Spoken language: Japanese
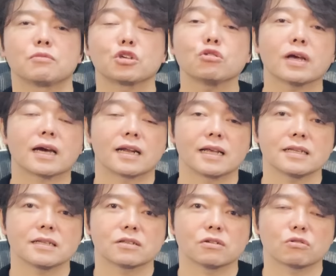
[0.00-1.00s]
もう去年から
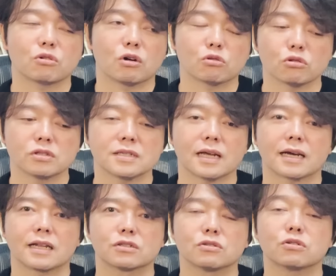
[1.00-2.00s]
ね、とか一昨年ぐらい
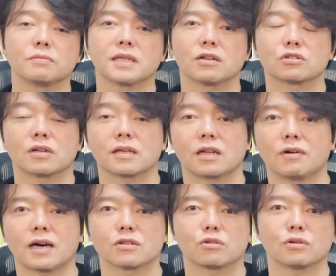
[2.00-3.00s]
からずっと見てる人だったらね、
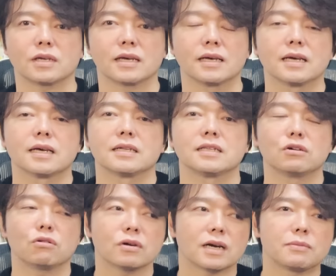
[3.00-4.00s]
わかる通り、日
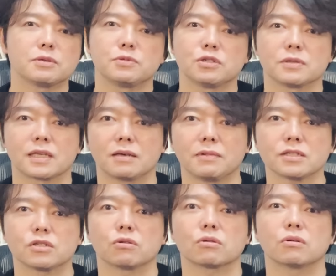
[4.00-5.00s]
本株ブーム来ま
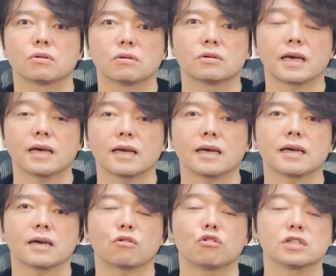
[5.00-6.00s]
すよと、ね、
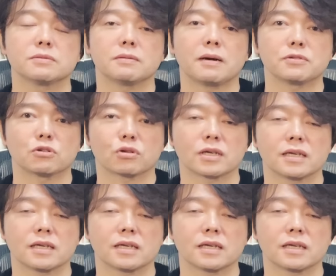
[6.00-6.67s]
えー、小泉バブルの時